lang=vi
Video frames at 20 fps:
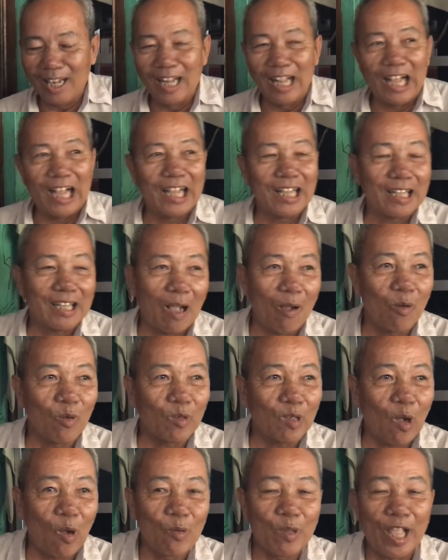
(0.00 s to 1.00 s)
à, câu
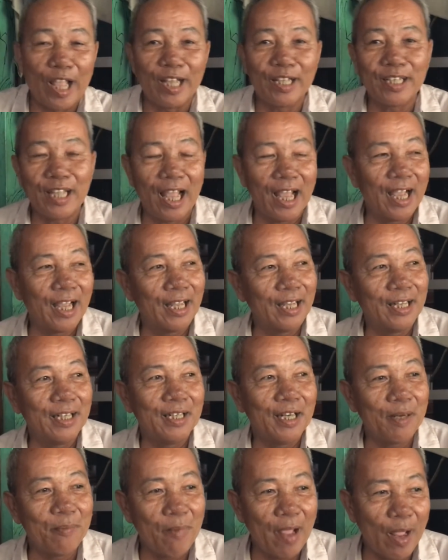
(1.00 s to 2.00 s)
câu chuyện về
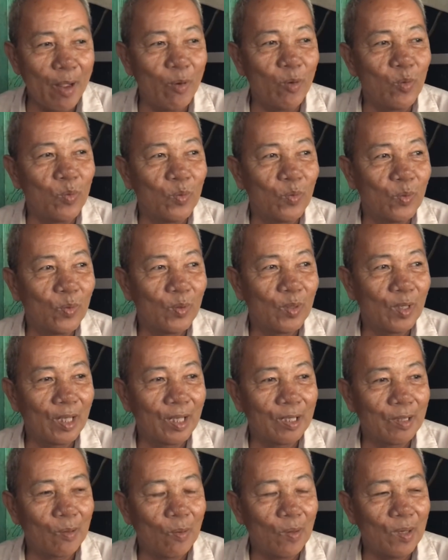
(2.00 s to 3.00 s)
linh miêu
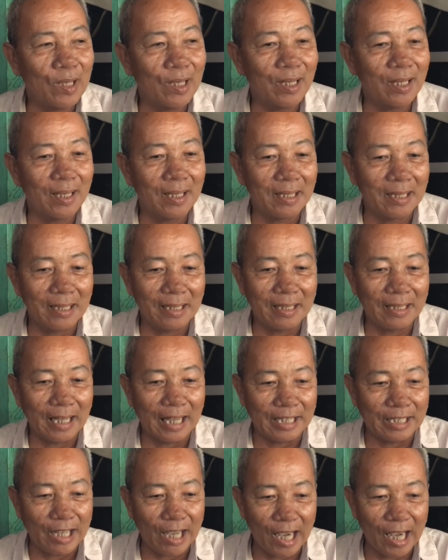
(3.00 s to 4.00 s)
ờ, của ờ,
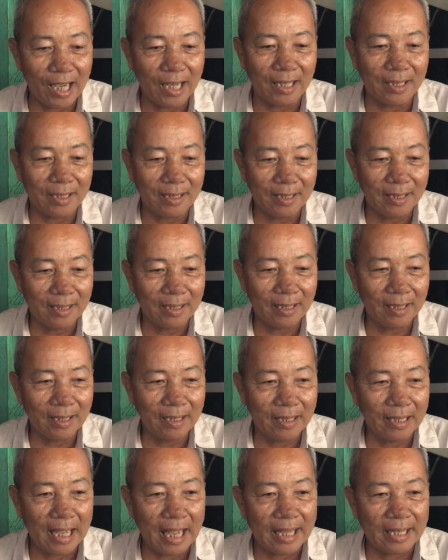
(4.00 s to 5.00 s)
ngày xưa à.
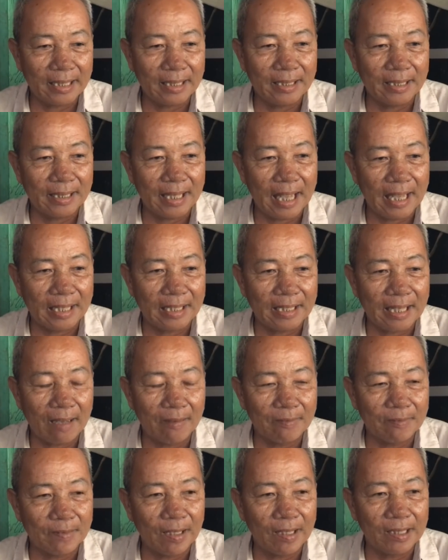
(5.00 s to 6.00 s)
hai hai
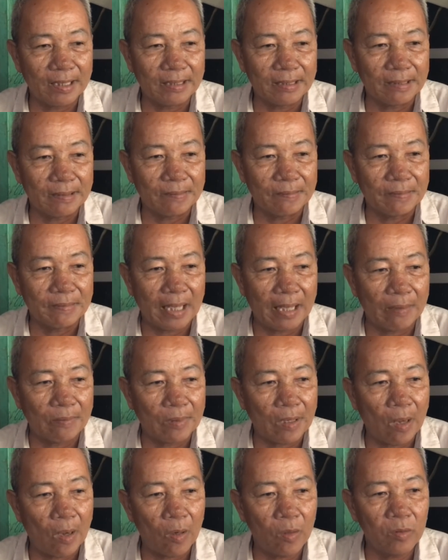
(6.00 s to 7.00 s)
chồng đó nó nghèo
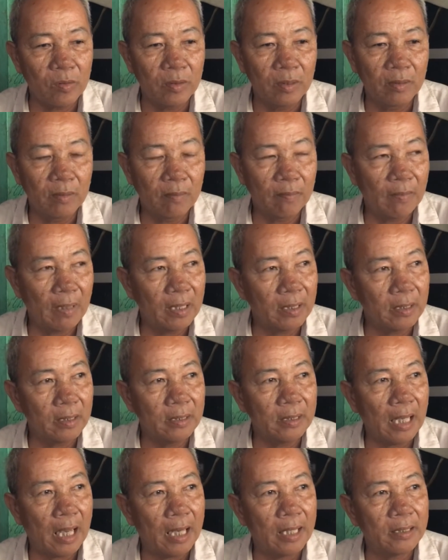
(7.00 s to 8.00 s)
khổ mới cưới
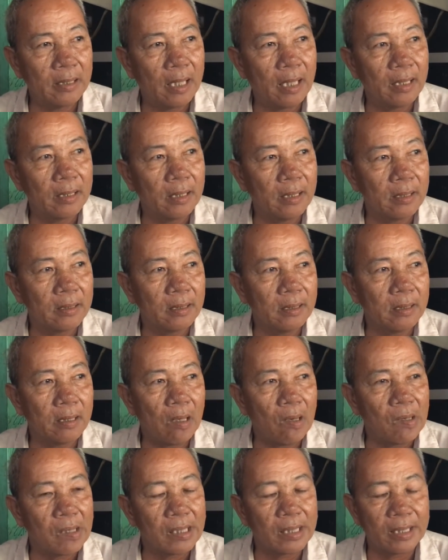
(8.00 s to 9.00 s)
vợ về được đứa
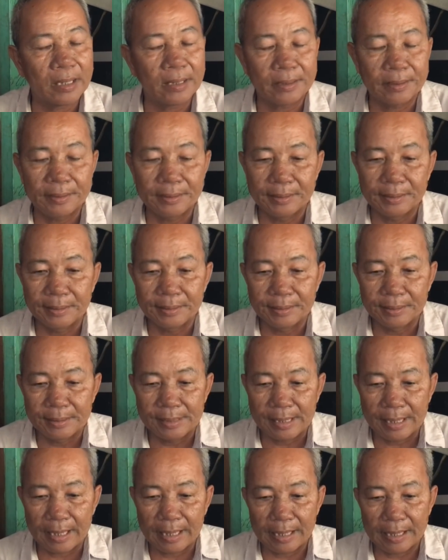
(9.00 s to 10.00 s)
con à
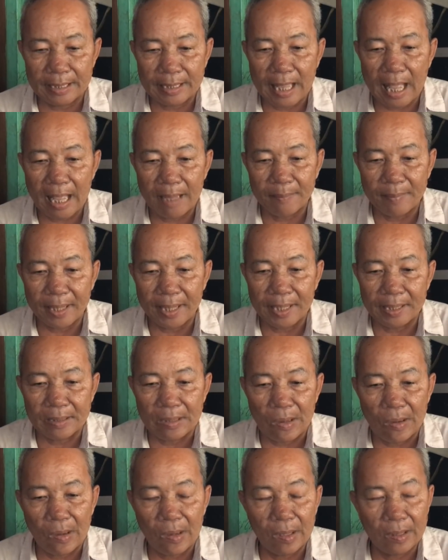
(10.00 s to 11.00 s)
cái này cha mẹ
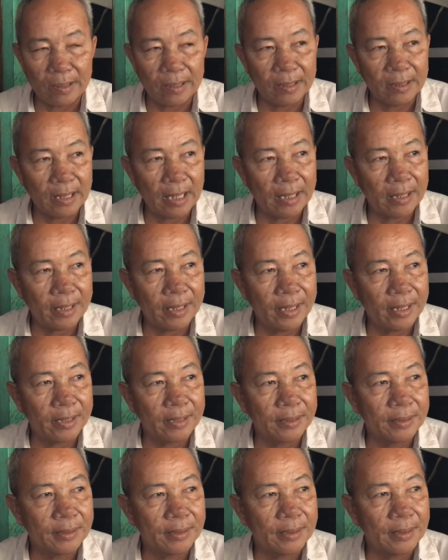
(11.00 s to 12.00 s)
cho cái ca riêng
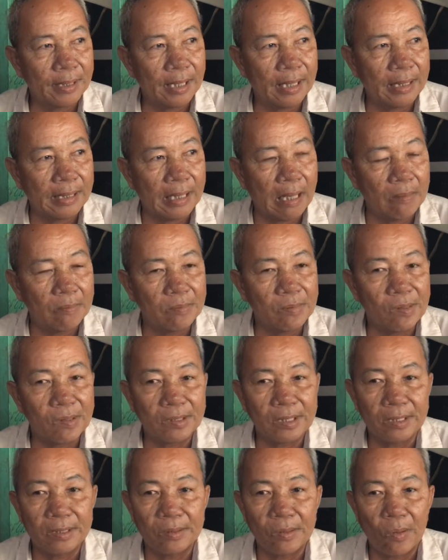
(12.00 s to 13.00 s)
lên động có
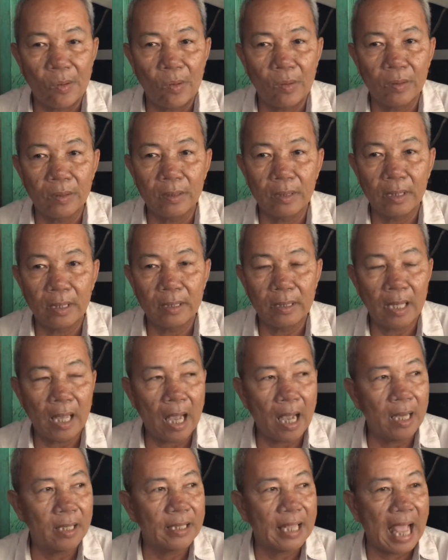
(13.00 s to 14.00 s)
chiếc chuồng
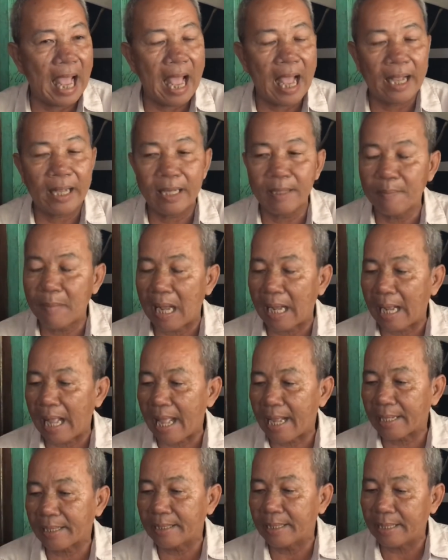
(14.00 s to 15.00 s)
vợ ở nhà cái màn
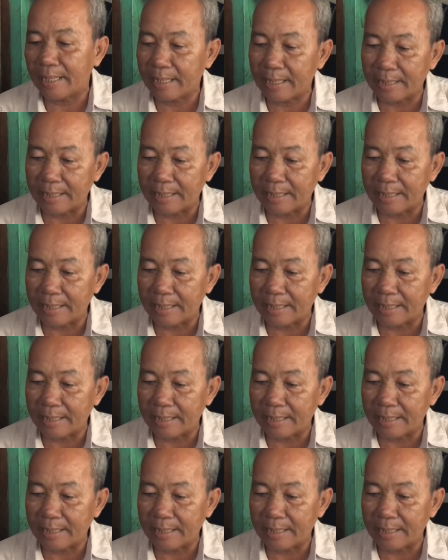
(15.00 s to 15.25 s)
ăn gì đó